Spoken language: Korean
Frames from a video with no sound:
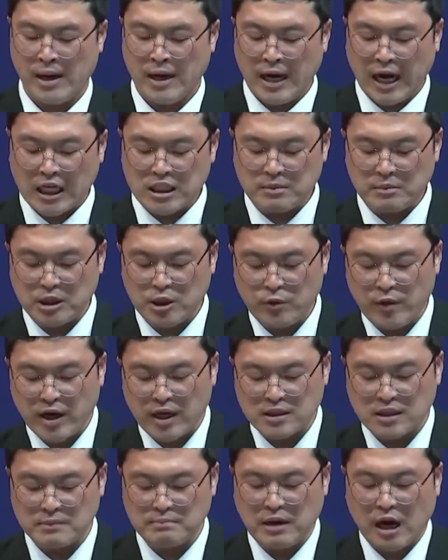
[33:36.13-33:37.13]
하지만 이와
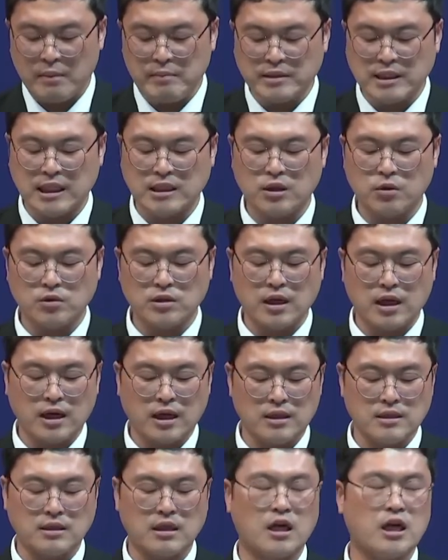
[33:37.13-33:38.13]
같은 마음의 자세로
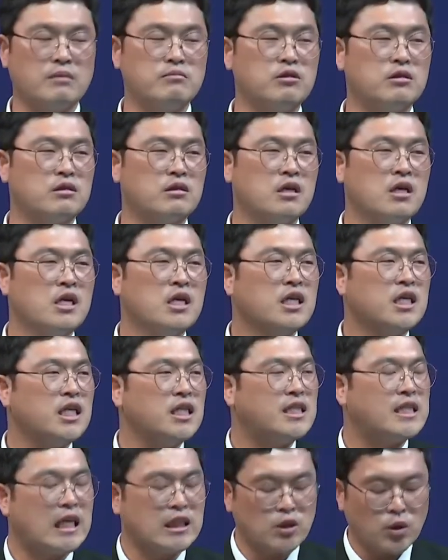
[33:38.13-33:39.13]
살아가는 사람은 이
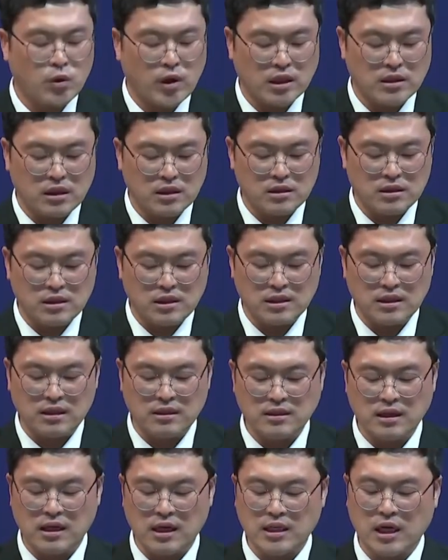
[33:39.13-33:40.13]
세속화된
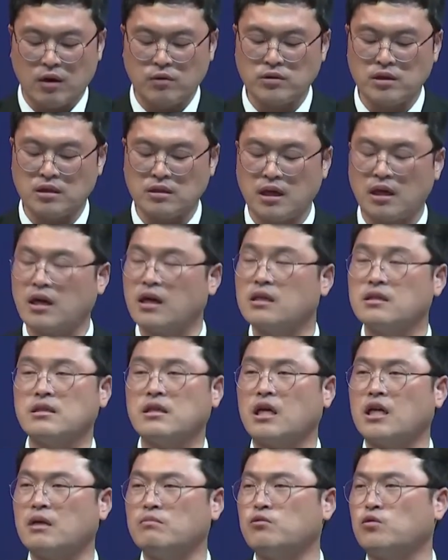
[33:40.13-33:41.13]
신앙생활 가운데 살아가는
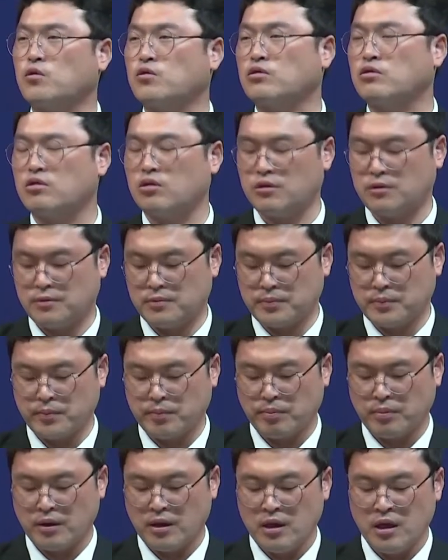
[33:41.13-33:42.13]
사람으로서
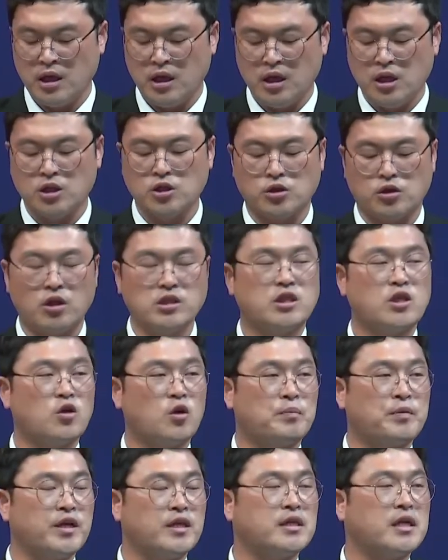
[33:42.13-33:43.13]
절대로
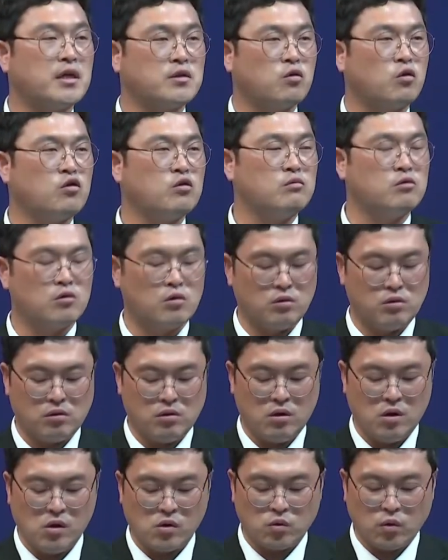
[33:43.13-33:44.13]
빛과 소금으로
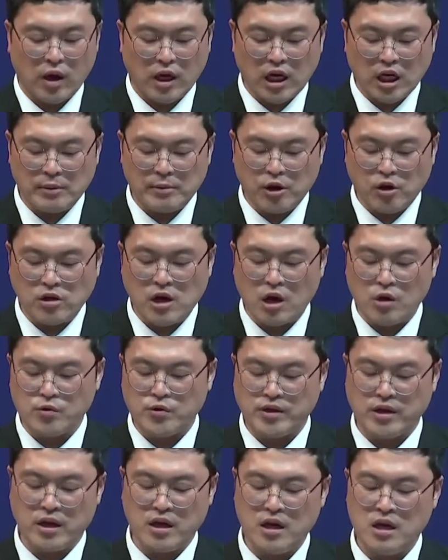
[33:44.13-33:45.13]
또 하나님의 영광을
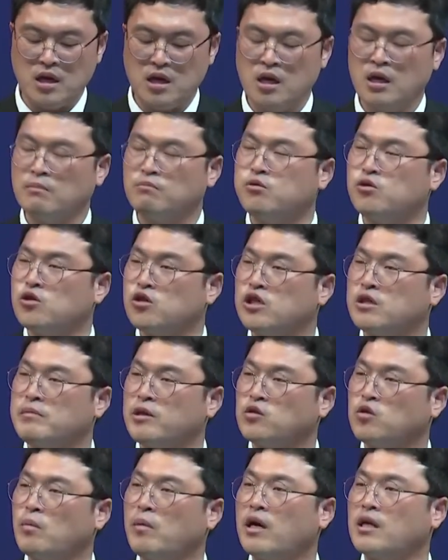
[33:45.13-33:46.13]
위해 부르심의
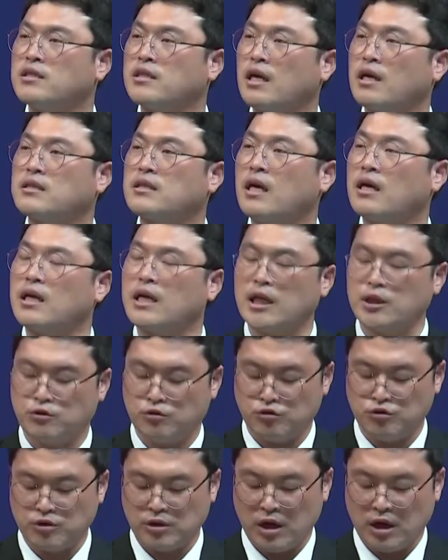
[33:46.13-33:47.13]
소망을 따라 살아갈
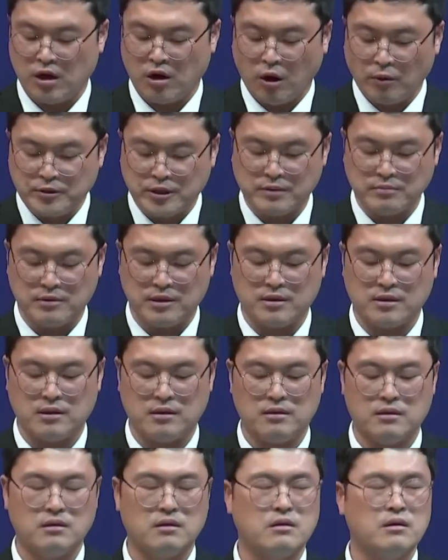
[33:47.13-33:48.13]
수가 없습니다.
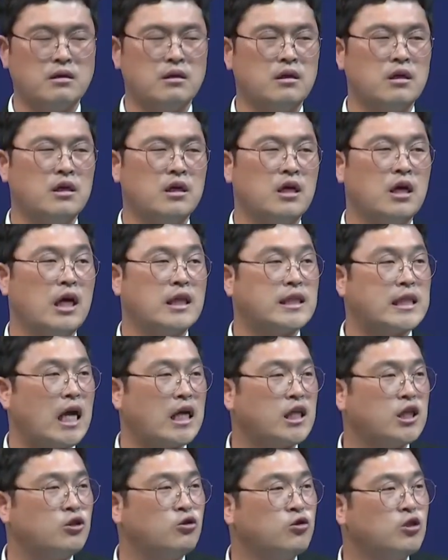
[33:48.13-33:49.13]

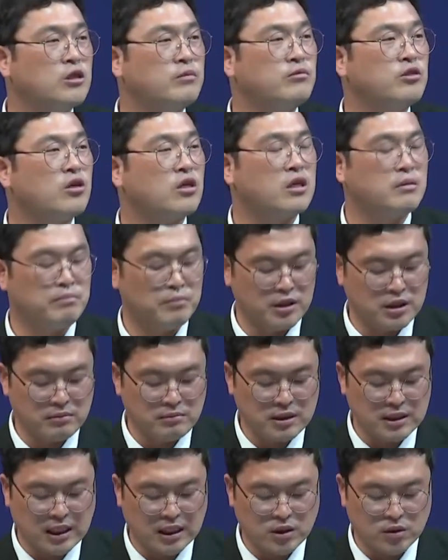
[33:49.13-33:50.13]
자기 중심적인
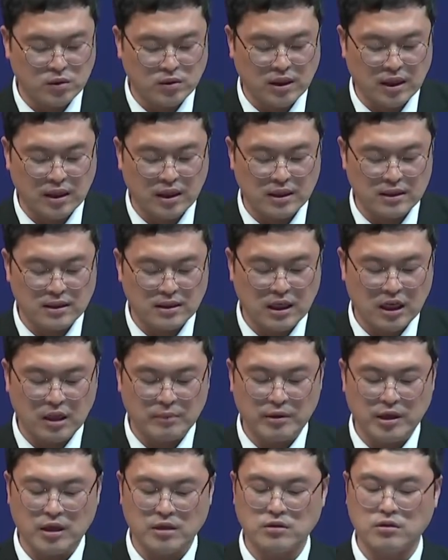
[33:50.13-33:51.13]
믿음을 가지고 살아가는
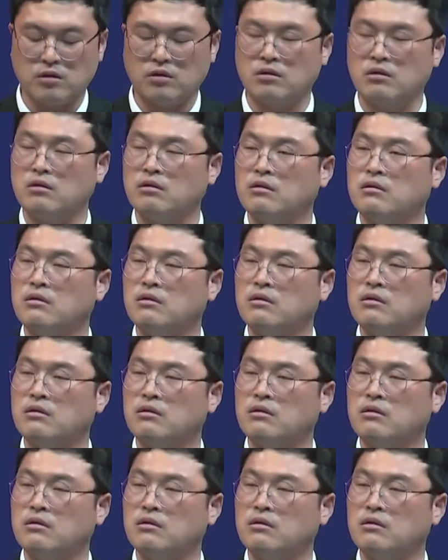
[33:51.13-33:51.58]
사람에게서